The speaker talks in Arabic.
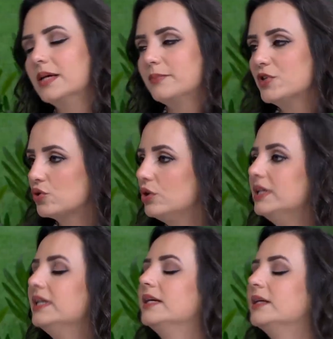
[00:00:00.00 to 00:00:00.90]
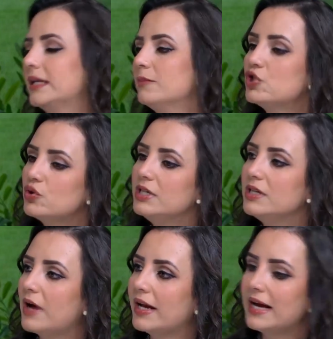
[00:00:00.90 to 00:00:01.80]
آه طيب مش يعني كل يعني, يعني مش كل
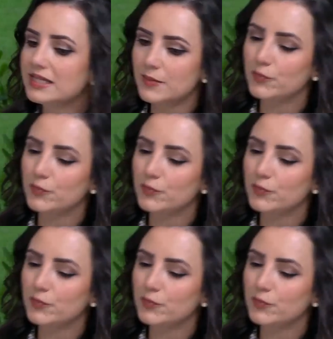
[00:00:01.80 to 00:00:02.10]
ال... على حسب